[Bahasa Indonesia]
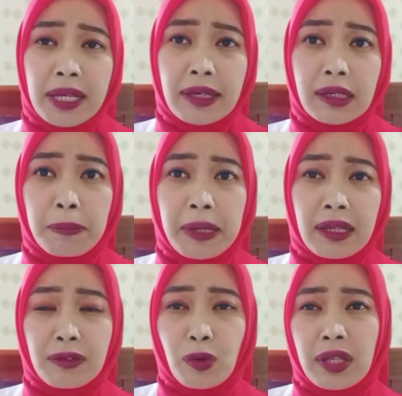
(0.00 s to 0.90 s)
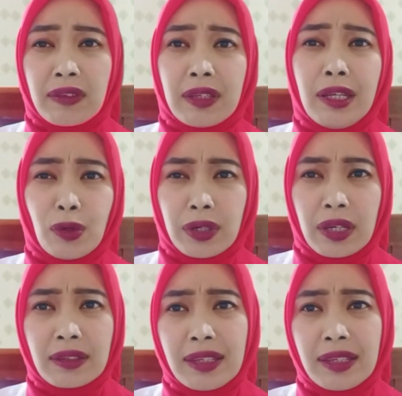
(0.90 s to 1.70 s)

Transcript: Banyak kepala sekolah senior yang